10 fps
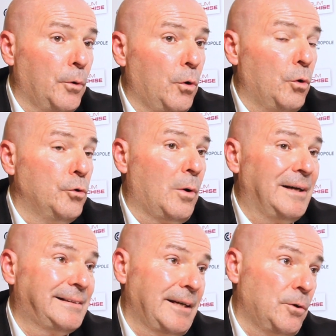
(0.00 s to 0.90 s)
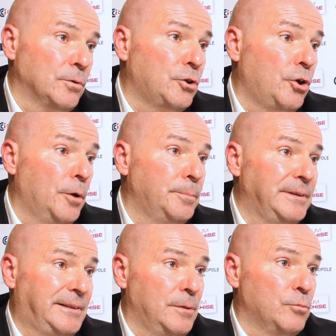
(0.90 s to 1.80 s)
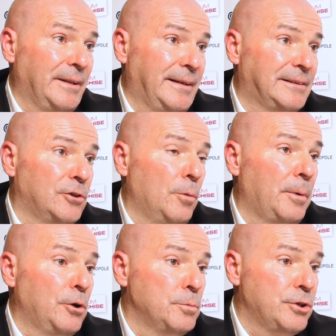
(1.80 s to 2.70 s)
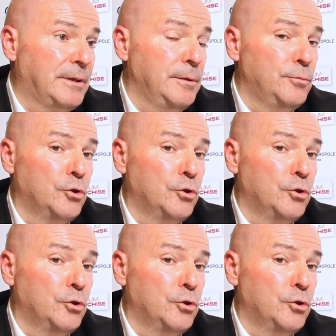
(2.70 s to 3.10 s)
euh, on aura 50 clubs d'ici le mois de décembre et l'objectif